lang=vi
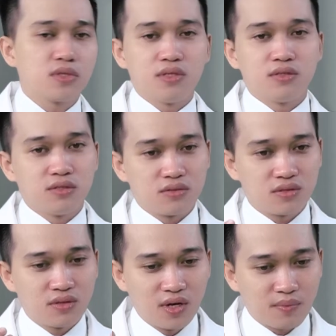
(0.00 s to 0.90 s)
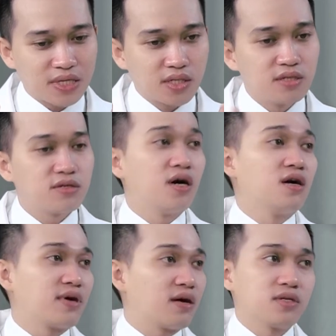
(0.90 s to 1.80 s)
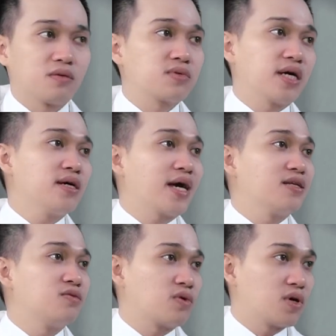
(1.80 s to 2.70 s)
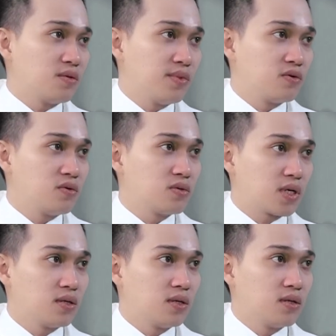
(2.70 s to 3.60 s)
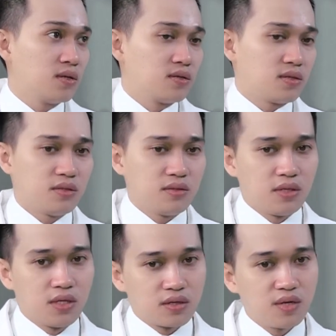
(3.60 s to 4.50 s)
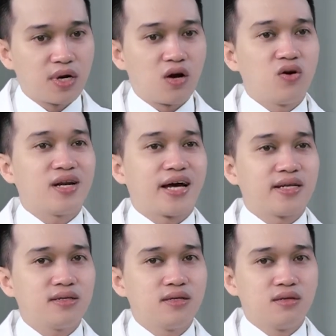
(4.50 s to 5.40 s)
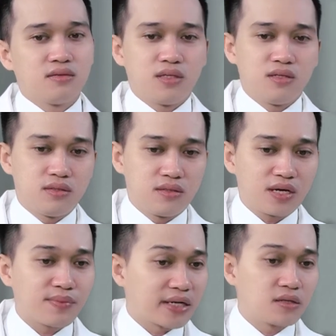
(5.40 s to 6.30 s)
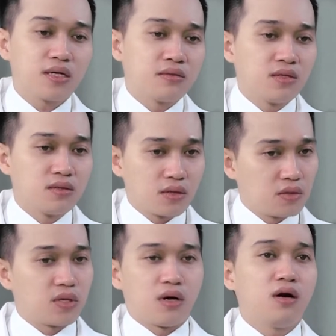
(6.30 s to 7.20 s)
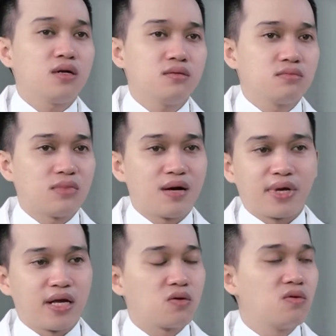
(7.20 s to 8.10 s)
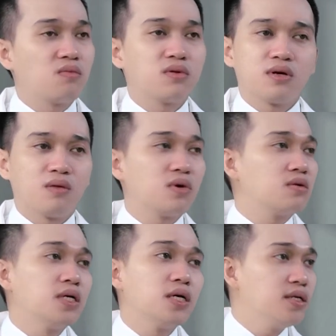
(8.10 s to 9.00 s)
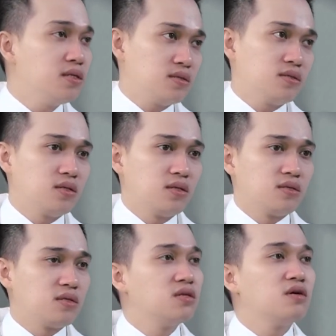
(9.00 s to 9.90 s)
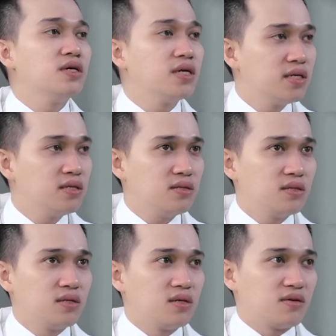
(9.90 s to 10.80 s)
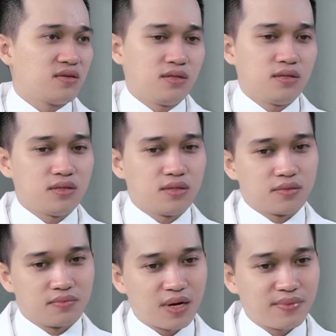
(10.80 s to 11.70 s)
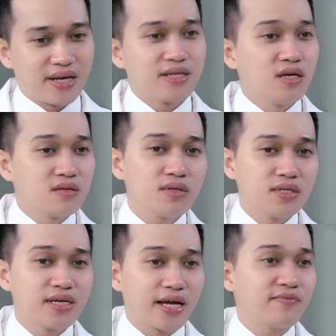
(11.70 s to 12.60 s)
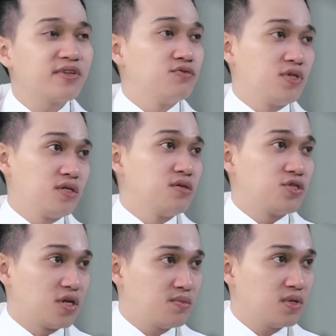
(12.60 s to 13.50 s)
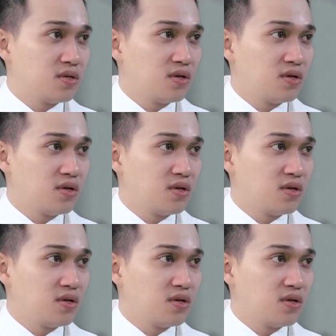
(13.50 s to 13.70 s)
thì bác sĩ rờ vào thì không thấy hai tinh hoàng ở biểu luôn ha thì khi mà hỏi lại đó thì các bạn nói là hồi nhỏ đó ba mẹ cũng không không có để ý nữa chứ nếu để ý thì ờ, ba mẹ đã dẫn mình đi khám và điều trị từ sớm rồi